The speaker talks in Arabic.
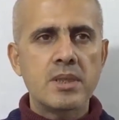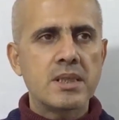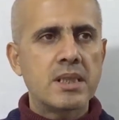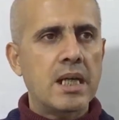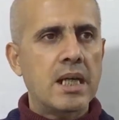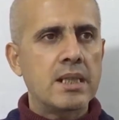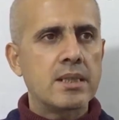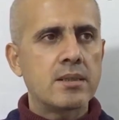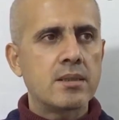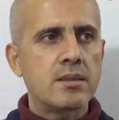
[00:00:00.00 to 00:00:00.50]

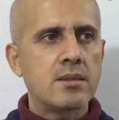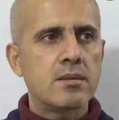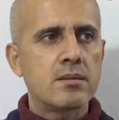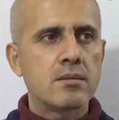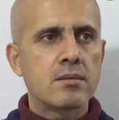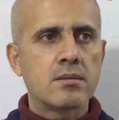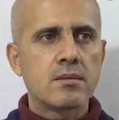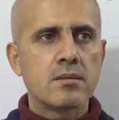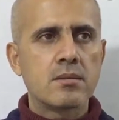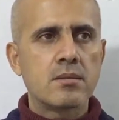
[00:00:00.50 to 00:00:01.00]
يعني
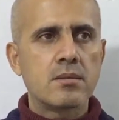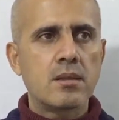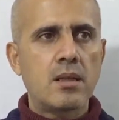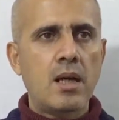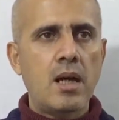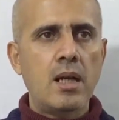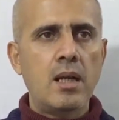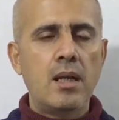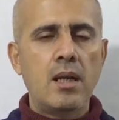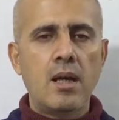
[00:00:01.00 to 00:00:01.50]
آه،
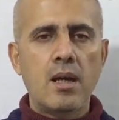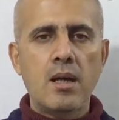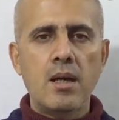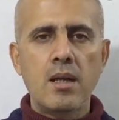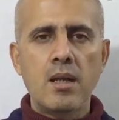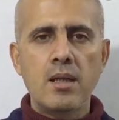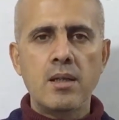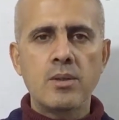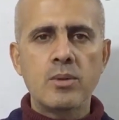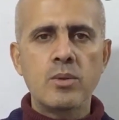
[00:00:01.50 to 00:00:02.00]
على الاقل
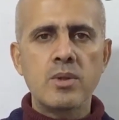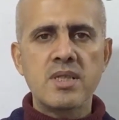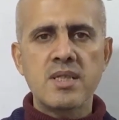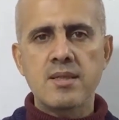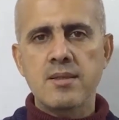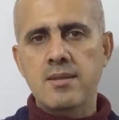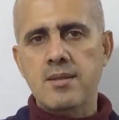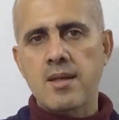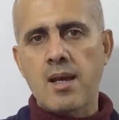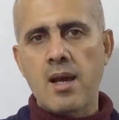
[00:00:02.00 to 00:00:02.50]
خلينا نقول
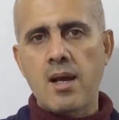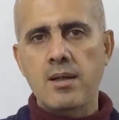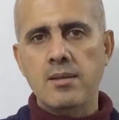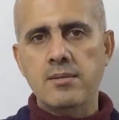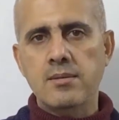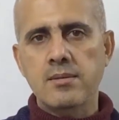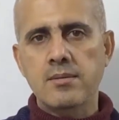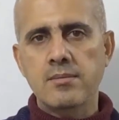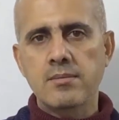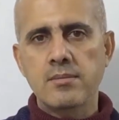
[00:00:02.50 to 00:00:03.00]
ست
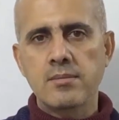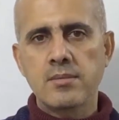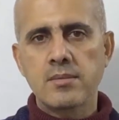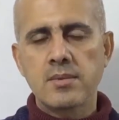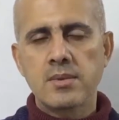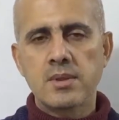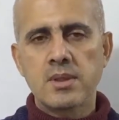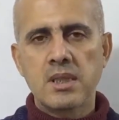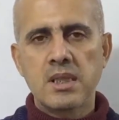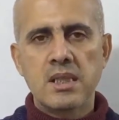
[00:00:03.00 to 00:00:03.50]
ساعات
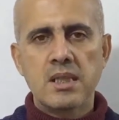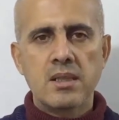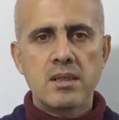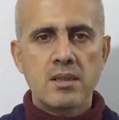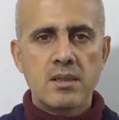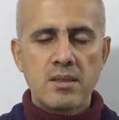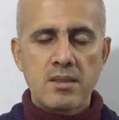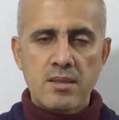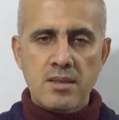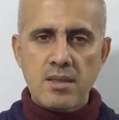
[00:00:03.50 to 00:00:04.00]

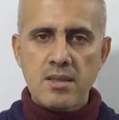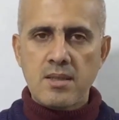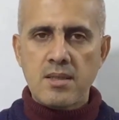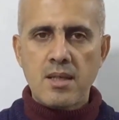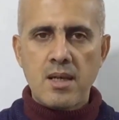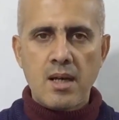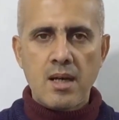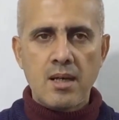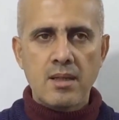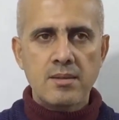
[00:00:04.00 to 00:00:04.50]
ست
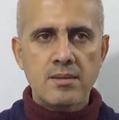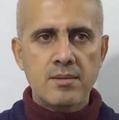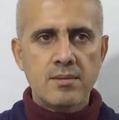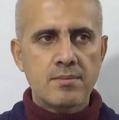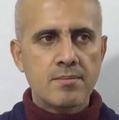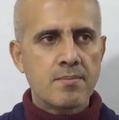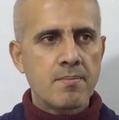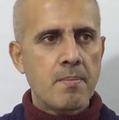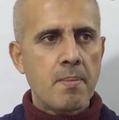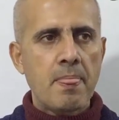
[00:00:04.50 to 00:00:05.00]
ساعات
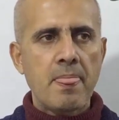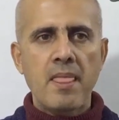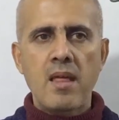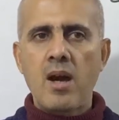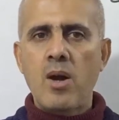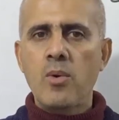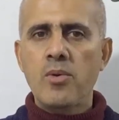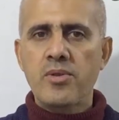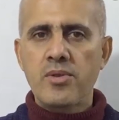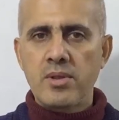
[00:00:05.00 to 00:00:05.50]

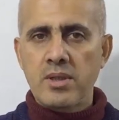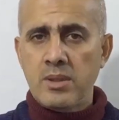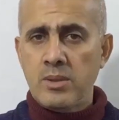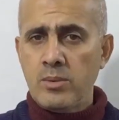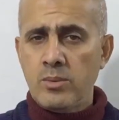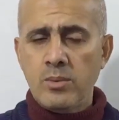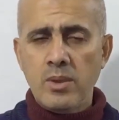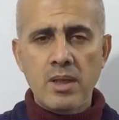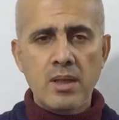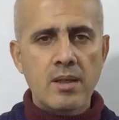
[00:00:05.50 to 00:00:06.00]
او
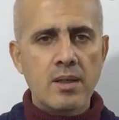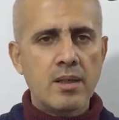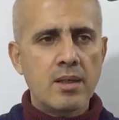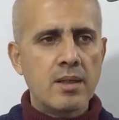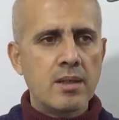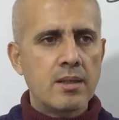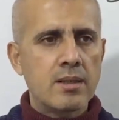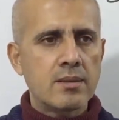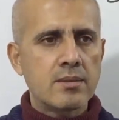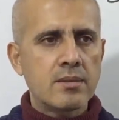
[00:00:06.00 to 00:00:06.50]
هو
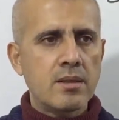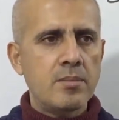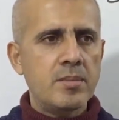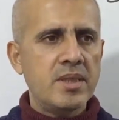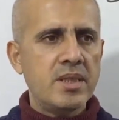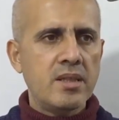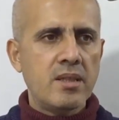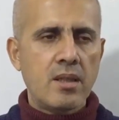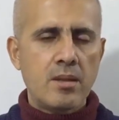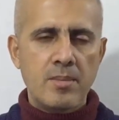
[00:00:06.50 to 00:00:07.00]

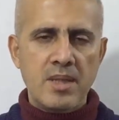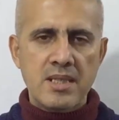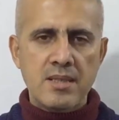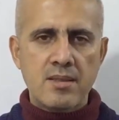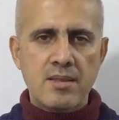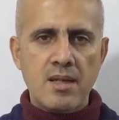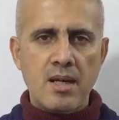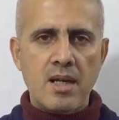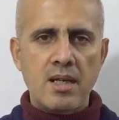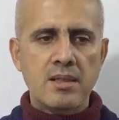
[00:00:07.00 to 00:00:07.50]
الطبيعي ثمان
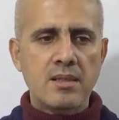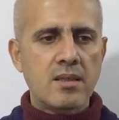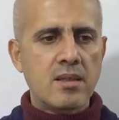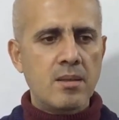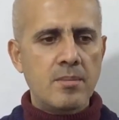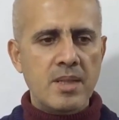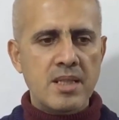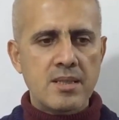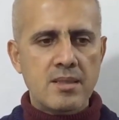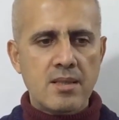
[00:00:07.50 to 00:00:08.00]
ساعات
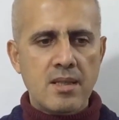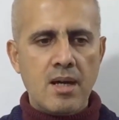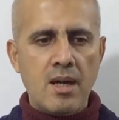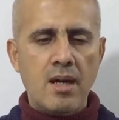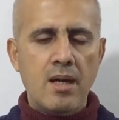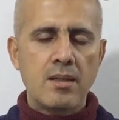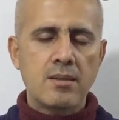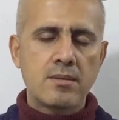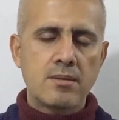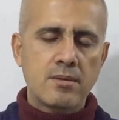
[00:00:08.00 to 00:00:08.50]
ثمان
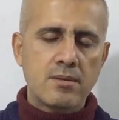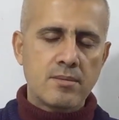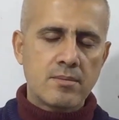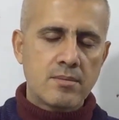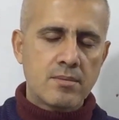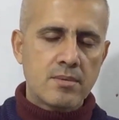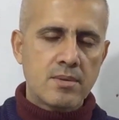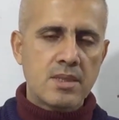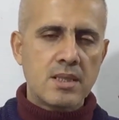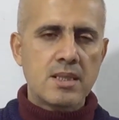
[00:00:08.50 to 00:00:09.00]
ساعات
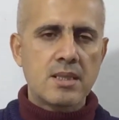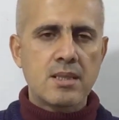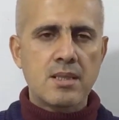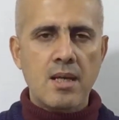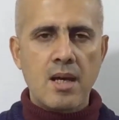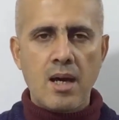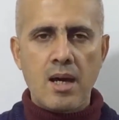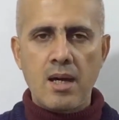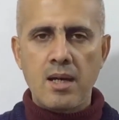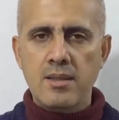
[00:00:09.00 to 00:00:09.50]
ست
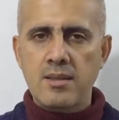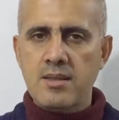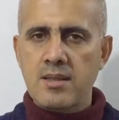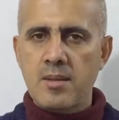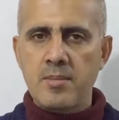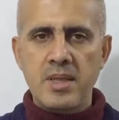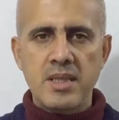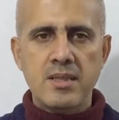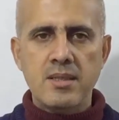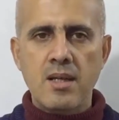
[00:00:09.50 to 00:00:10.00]
ساعات
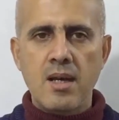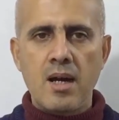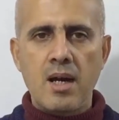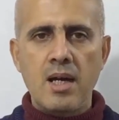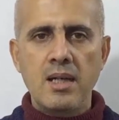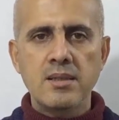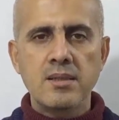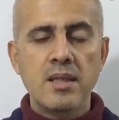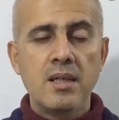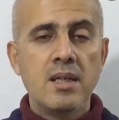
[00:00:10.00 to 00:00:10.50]
سبع
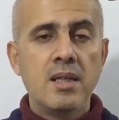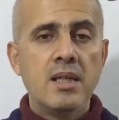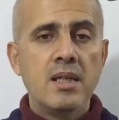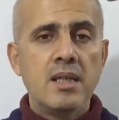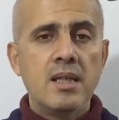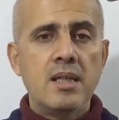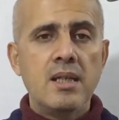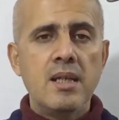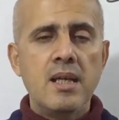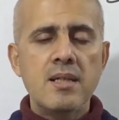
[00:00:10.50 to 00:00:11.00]
ساعات
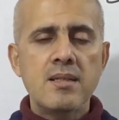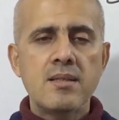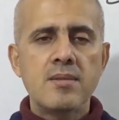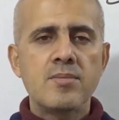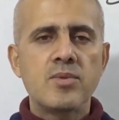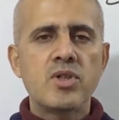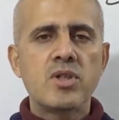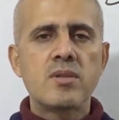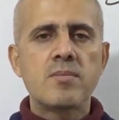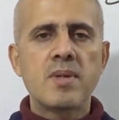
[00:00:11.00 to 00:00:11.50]

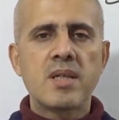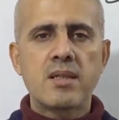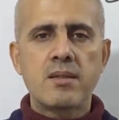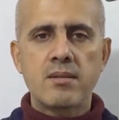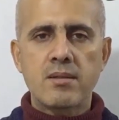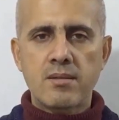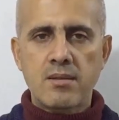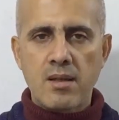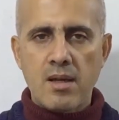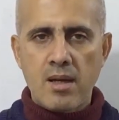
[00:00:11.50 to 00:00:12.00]
لازم جسمك
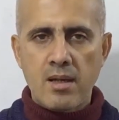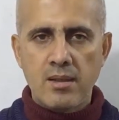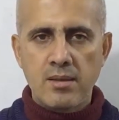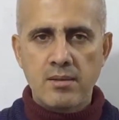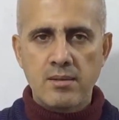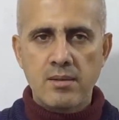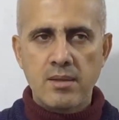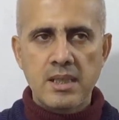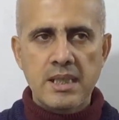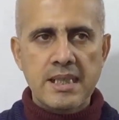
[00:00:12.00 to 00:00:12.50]
يرتاح
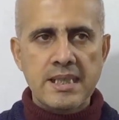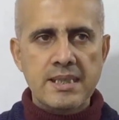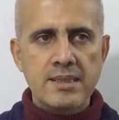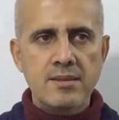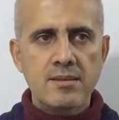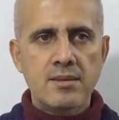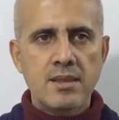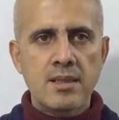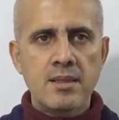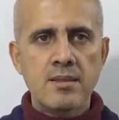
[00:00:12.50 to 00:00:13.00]
لان
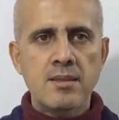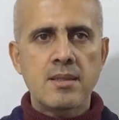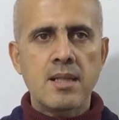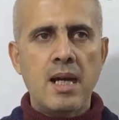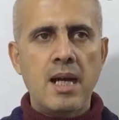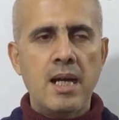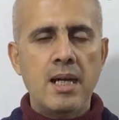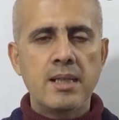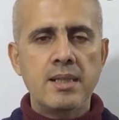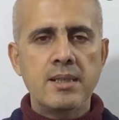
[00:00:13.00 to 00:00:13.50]
انت هسه
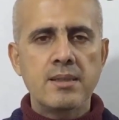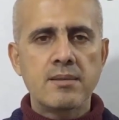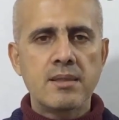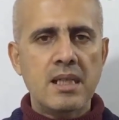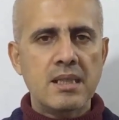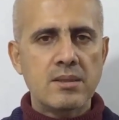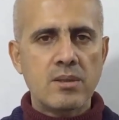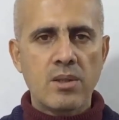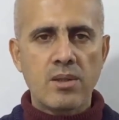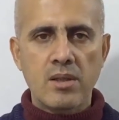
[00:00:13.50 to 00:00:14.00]
حاليا
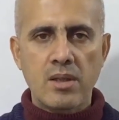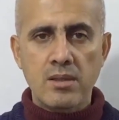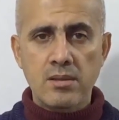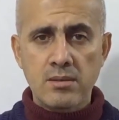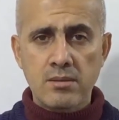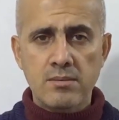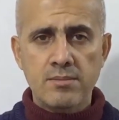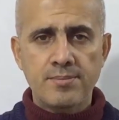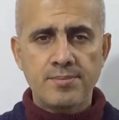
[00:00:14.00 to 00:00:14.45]
تحت الضغط